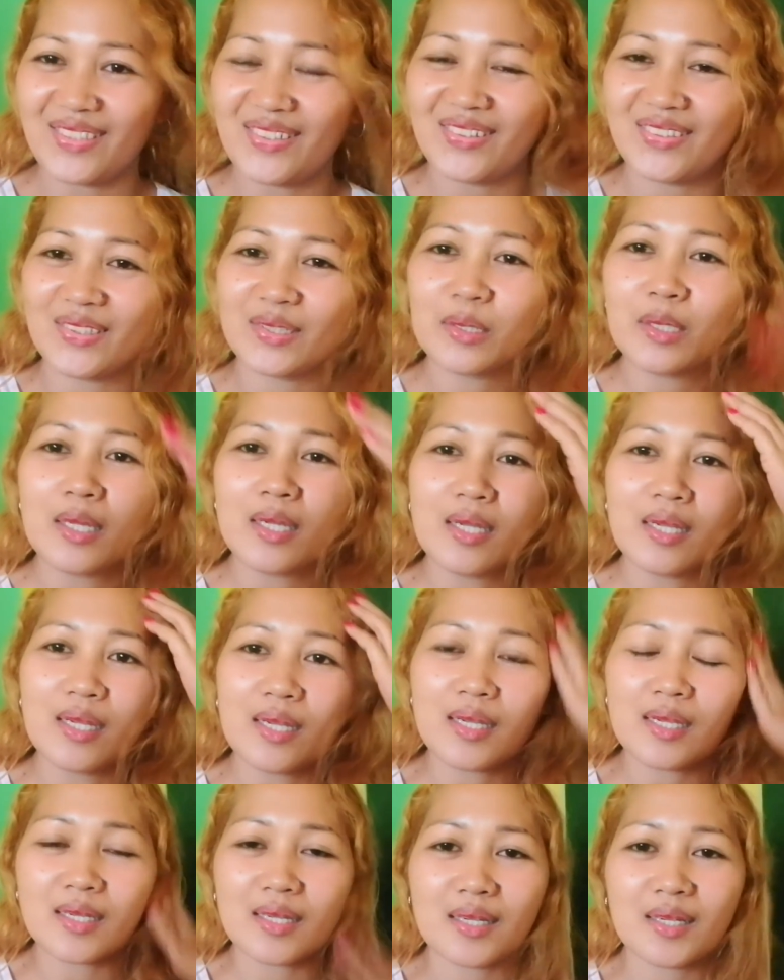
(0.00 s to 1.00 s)
Charot.
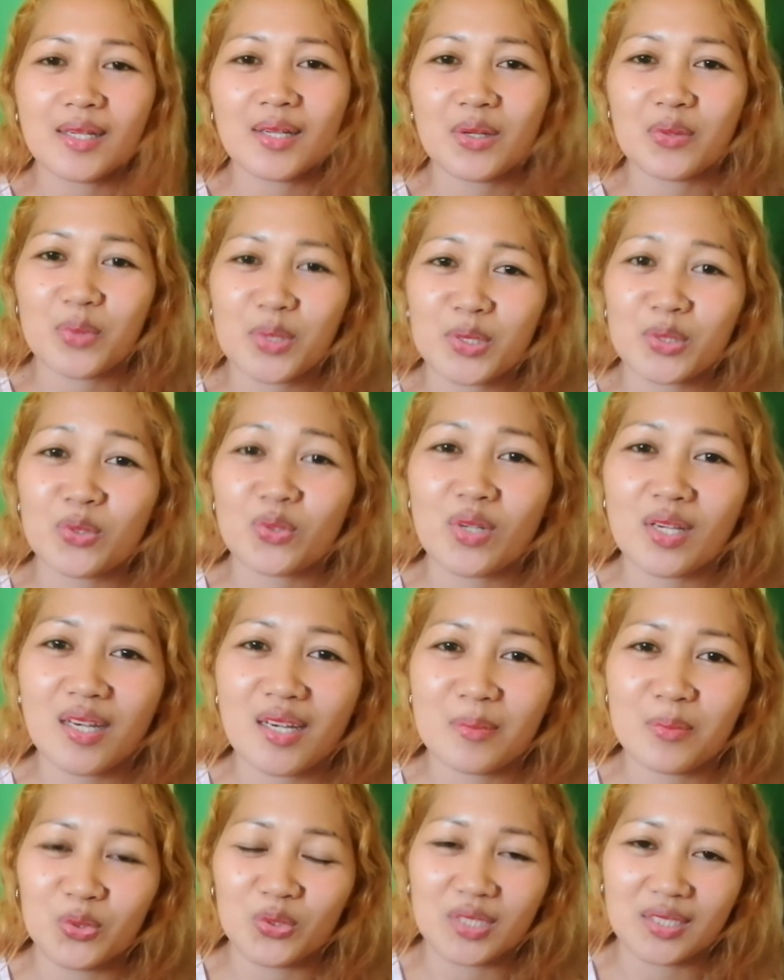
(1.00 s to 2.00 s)
Uh, huwag niyong
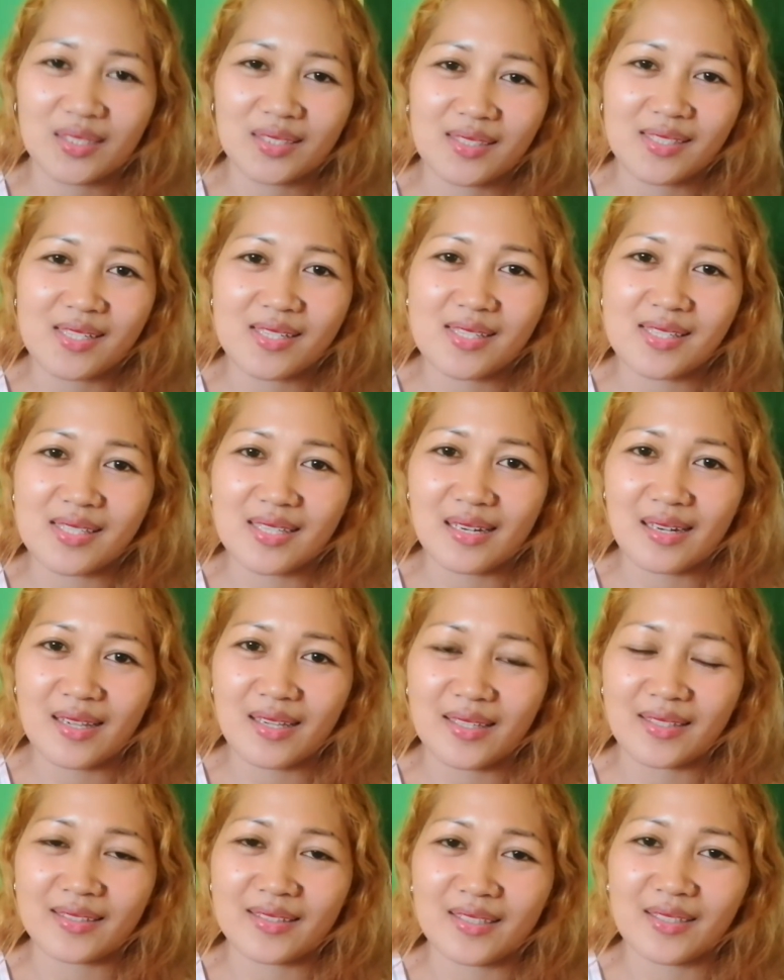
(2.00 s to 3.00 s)
kalimutan guys,
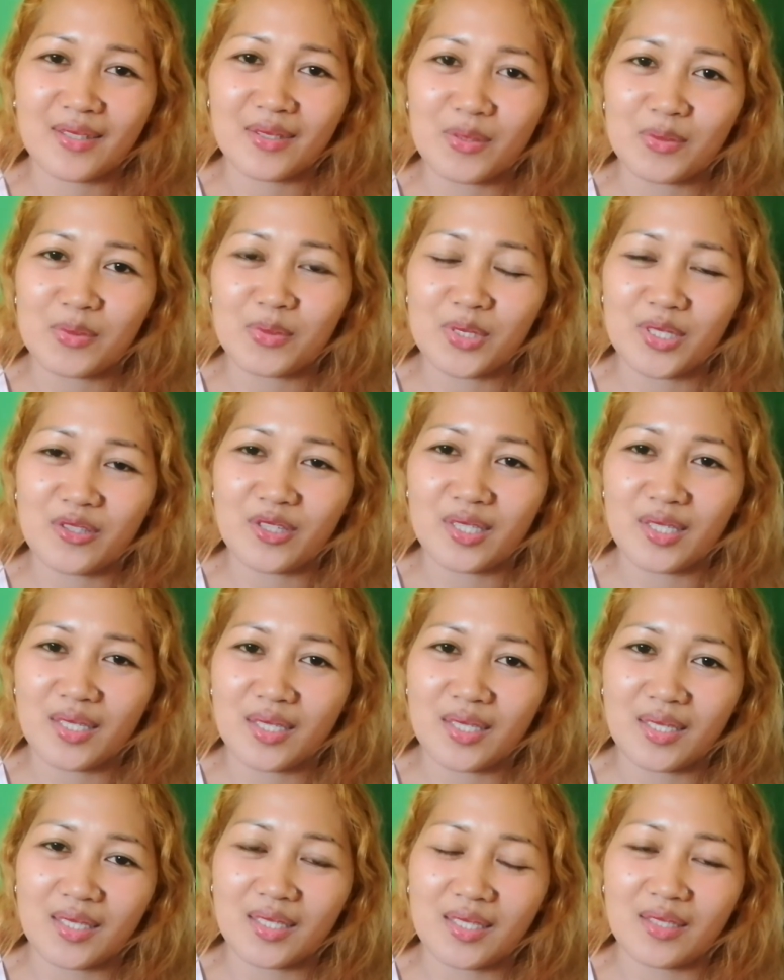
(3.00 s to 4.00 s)
i-like din ako,
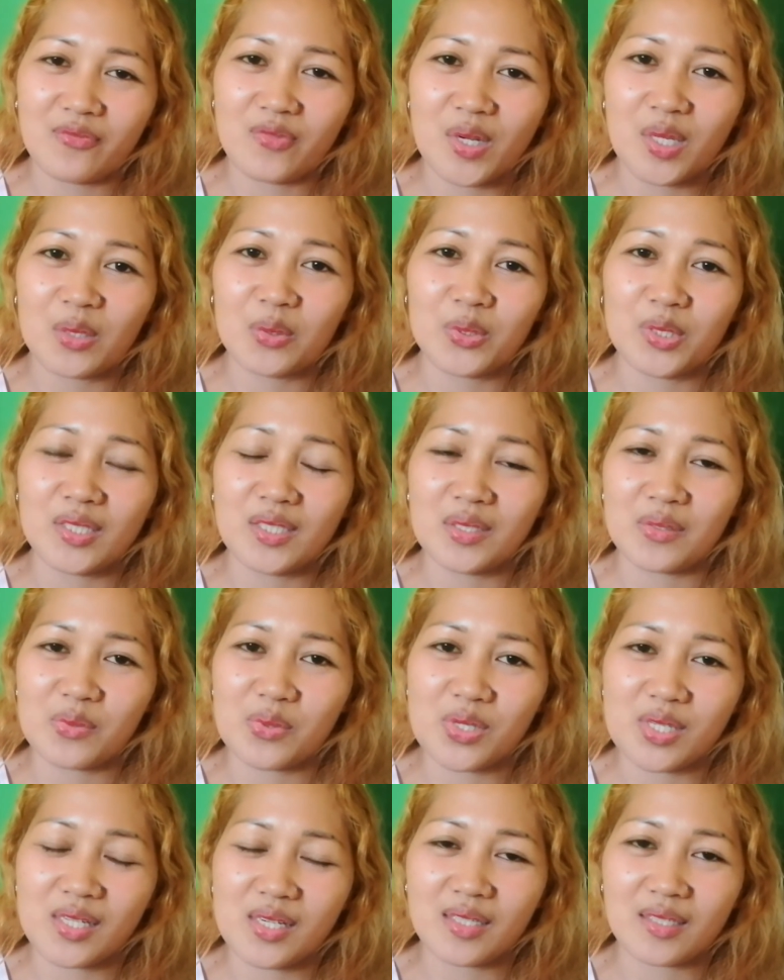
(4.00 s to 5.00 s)
i-follow din
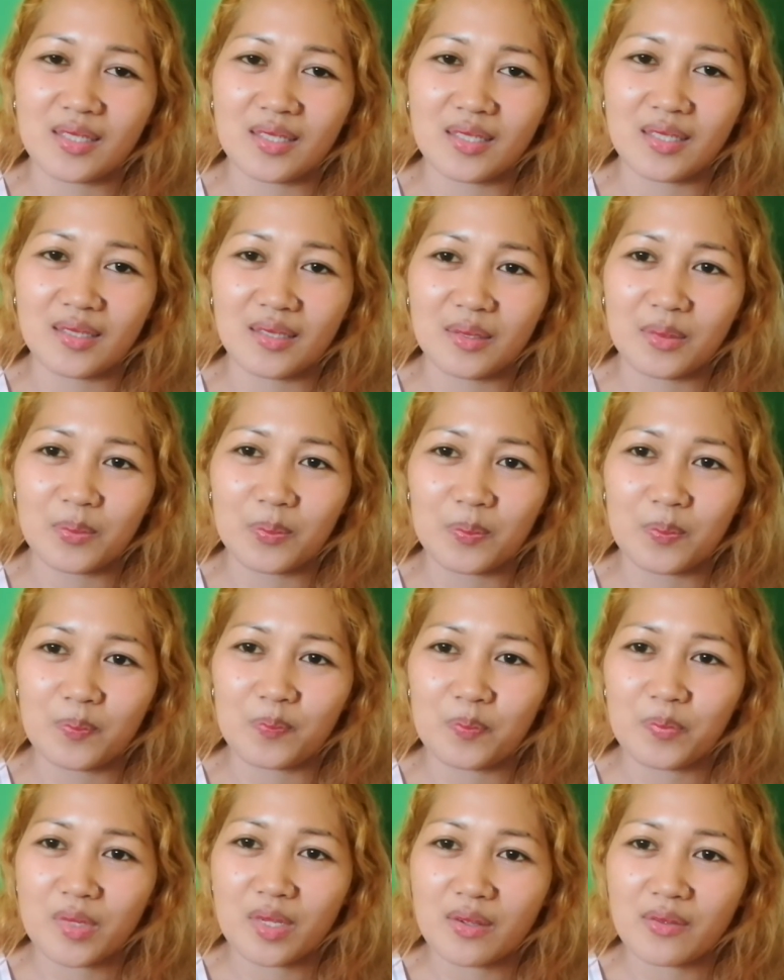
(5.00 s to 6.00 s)
ako sa aking
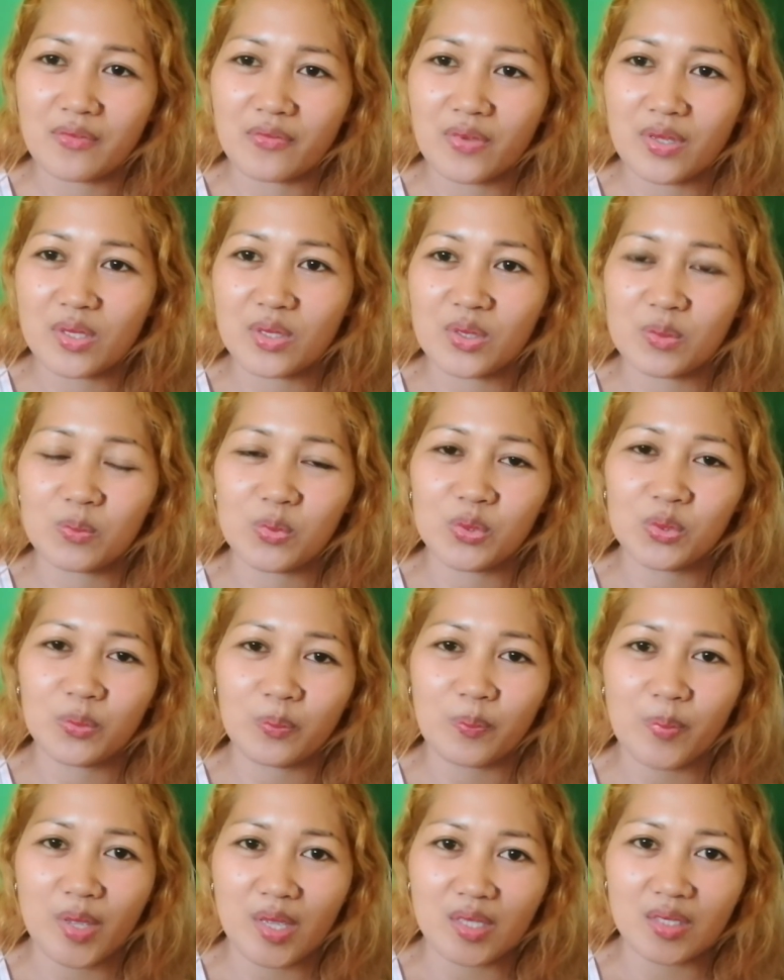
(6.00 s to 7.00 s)
Facebook
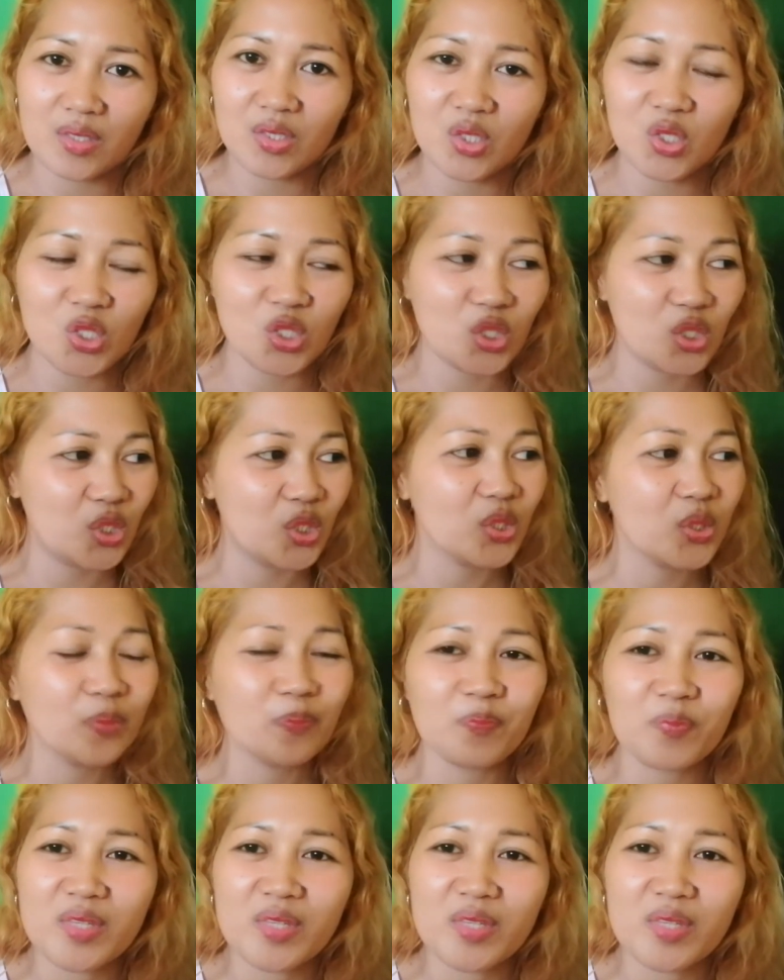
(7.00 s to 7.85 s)
page,